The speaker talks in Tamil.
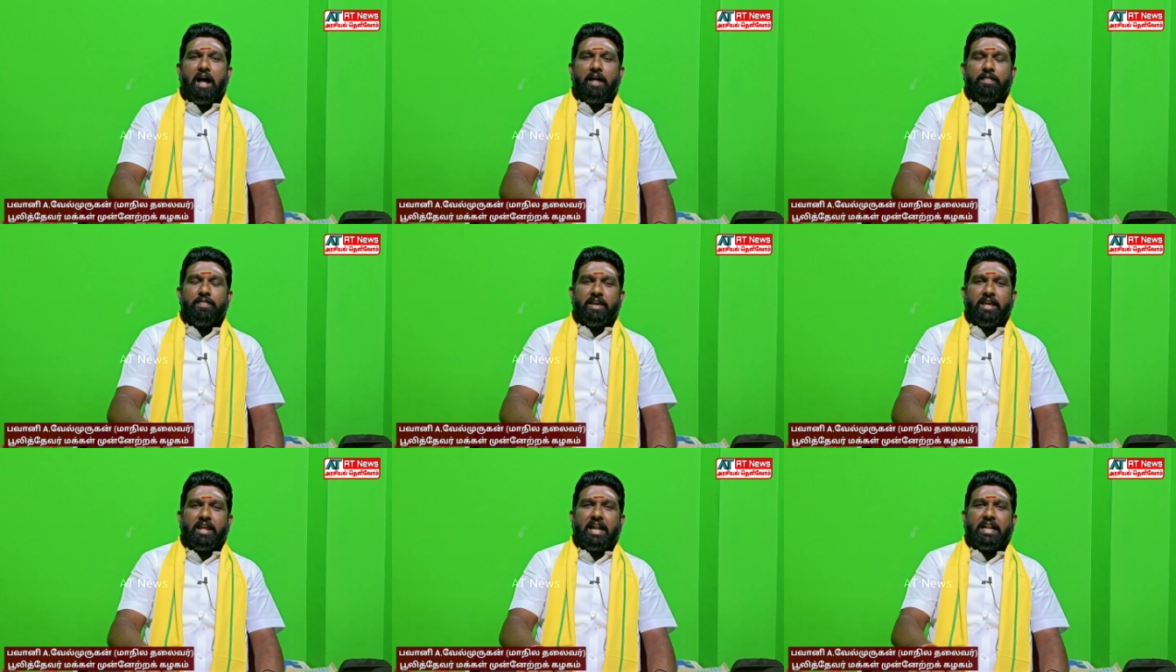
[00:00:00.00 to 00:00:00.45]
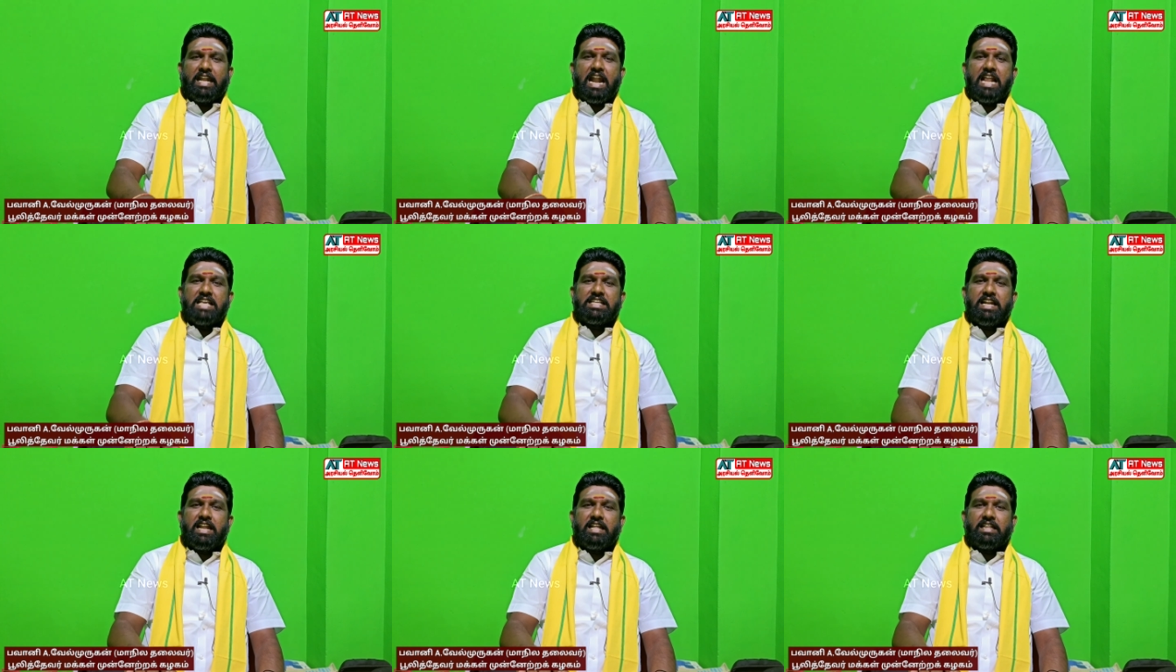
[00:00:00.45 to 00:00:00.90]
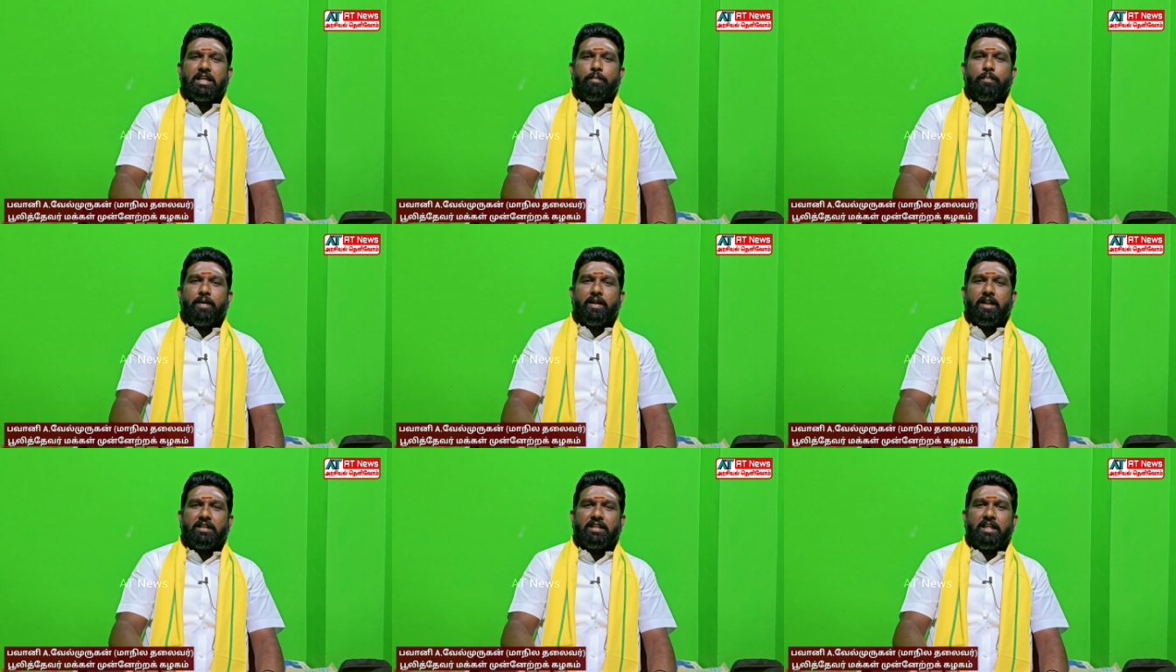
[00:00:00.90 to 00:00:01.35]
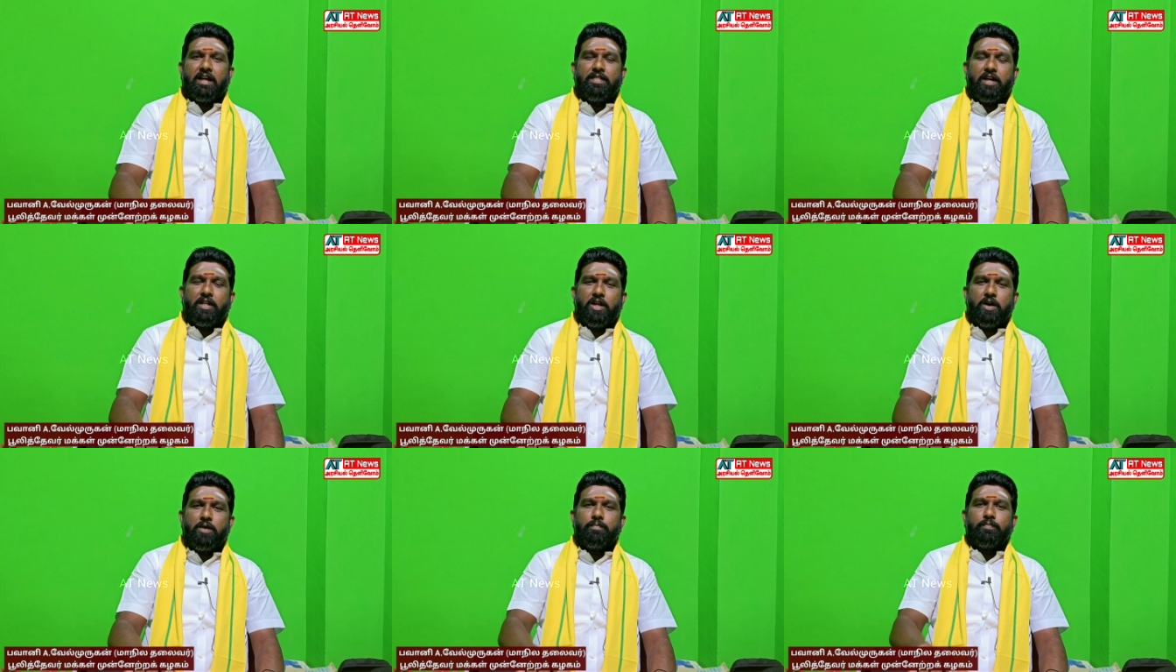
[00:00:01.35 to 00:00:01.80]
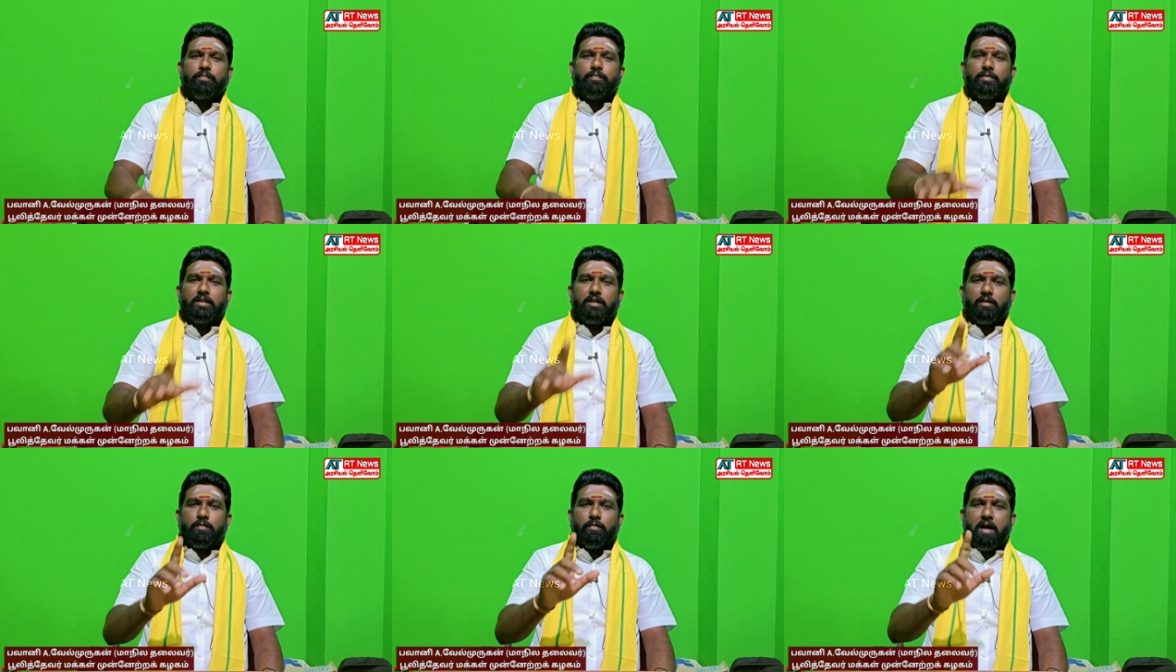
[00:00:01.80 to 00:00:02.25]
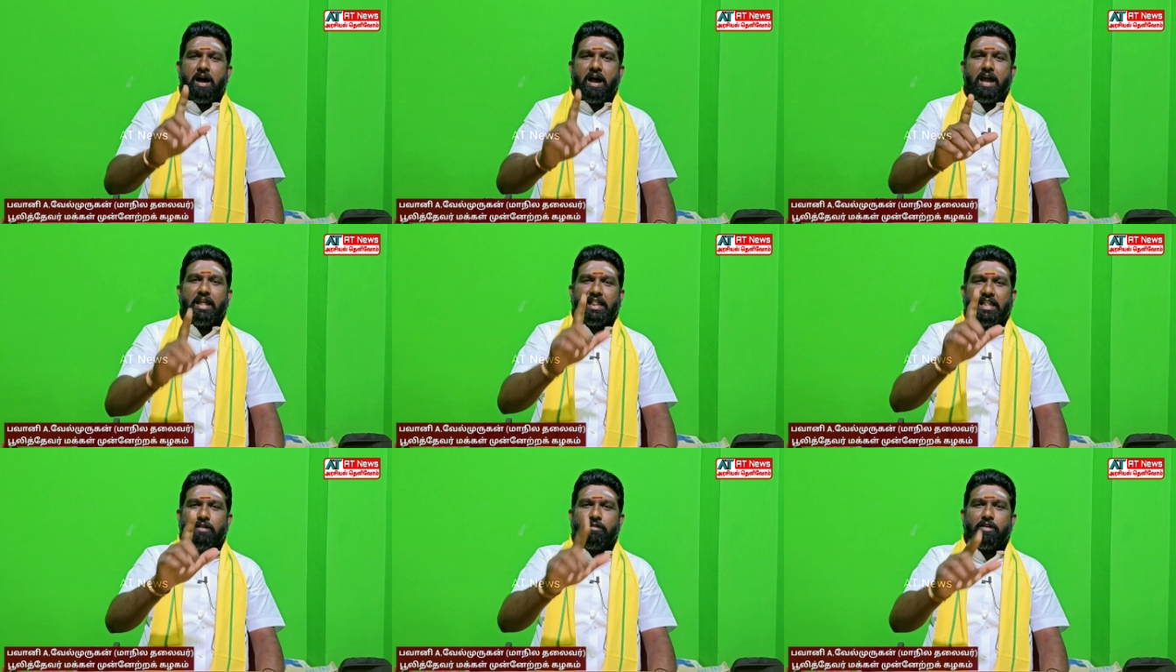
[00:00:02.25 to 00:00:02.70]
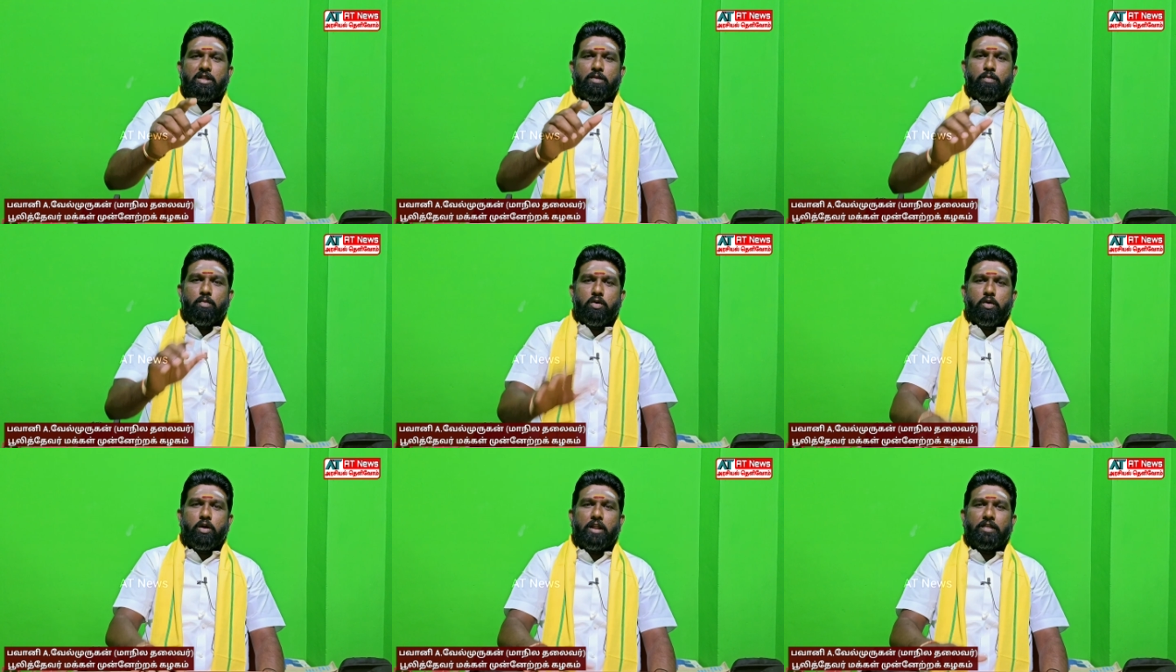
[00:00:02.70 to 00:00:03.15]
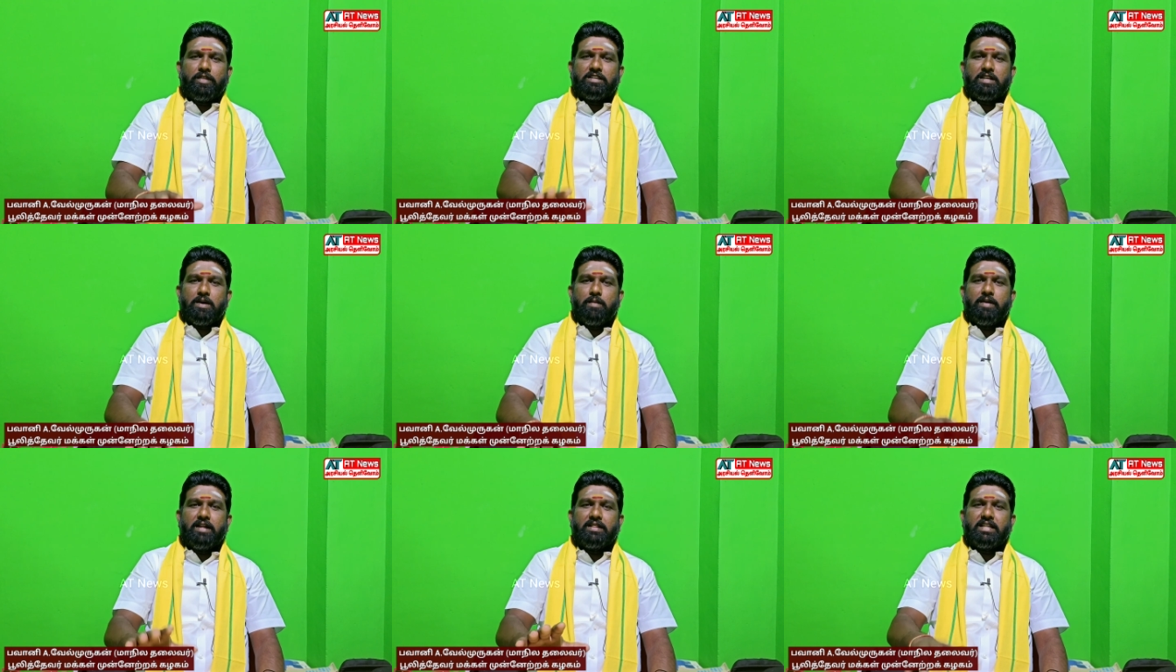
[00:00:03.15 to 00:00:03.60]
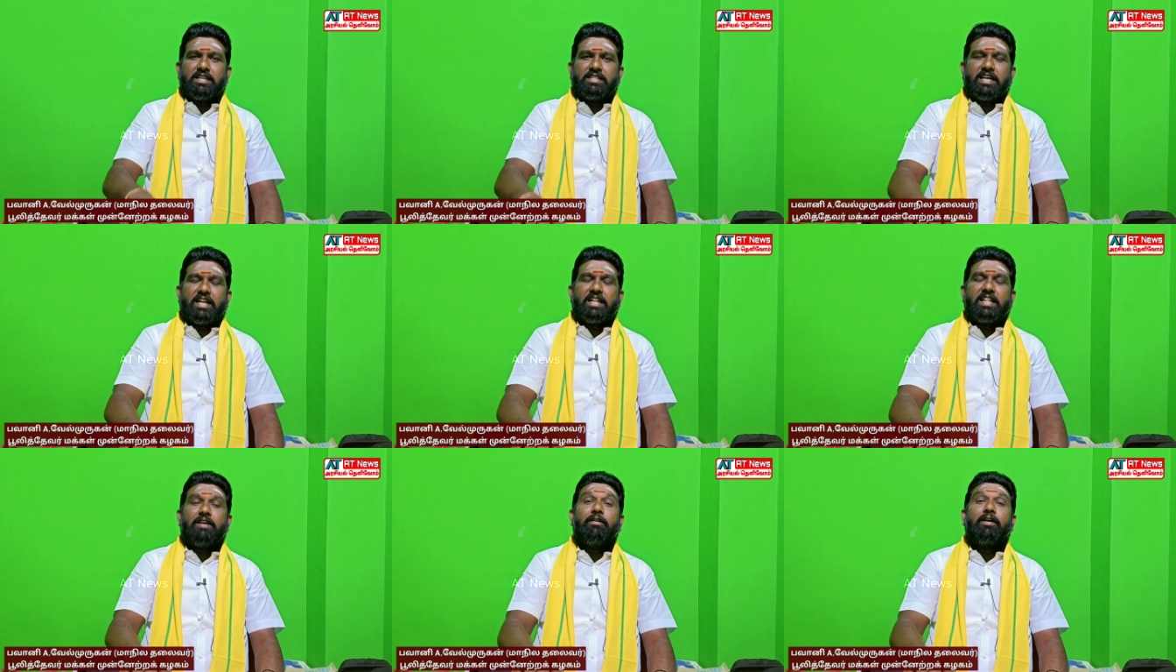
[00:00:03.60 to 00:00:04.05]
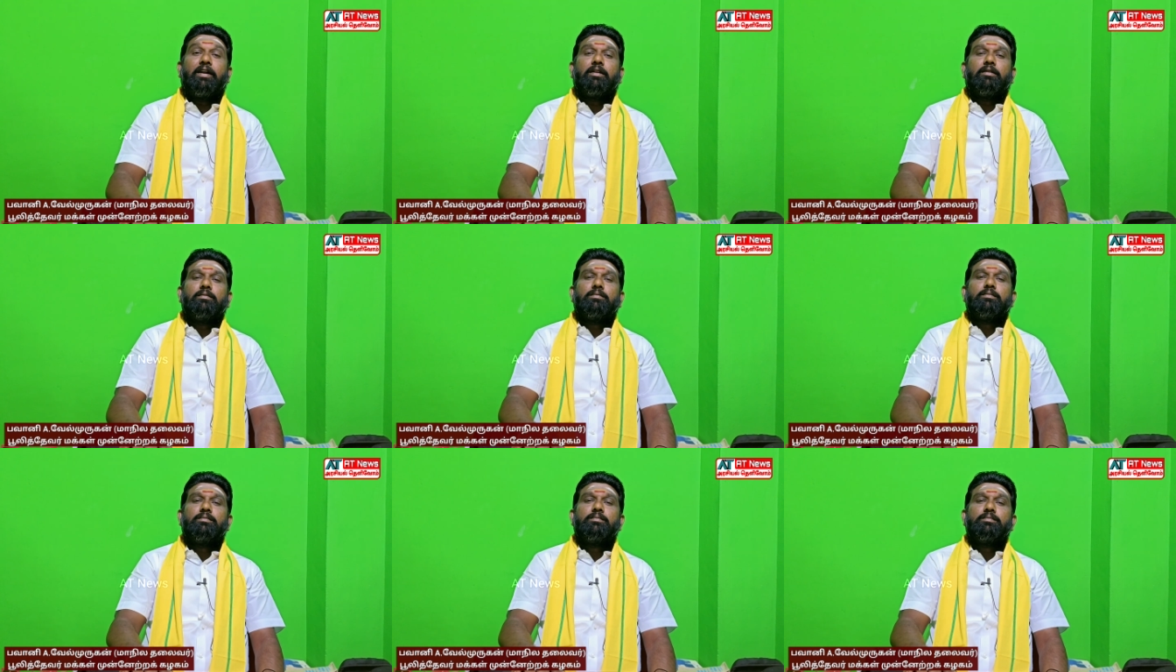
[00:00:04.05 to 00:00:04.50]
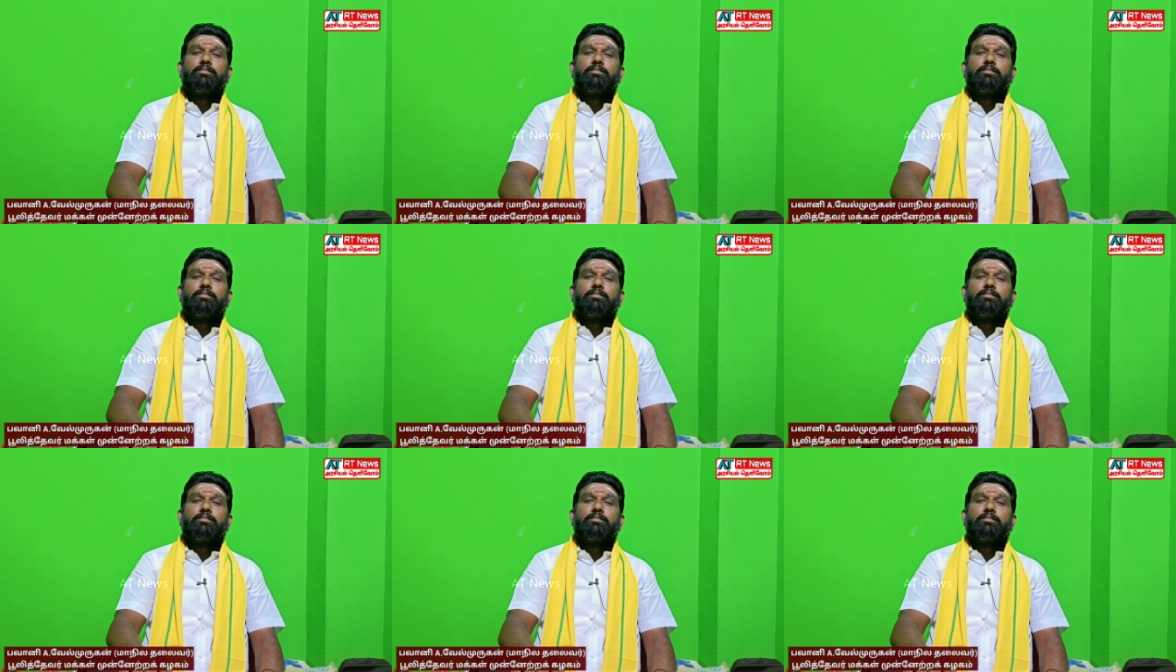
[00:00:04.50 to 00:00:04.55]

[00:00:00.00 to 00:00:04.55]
அந்த இரட்டலை சின்னத்தை பெற்றுத்தந்ததும் மாயத்தேவர் இந்த முக்குளத்து சமுதாயத்தை சேர்ந்தவர்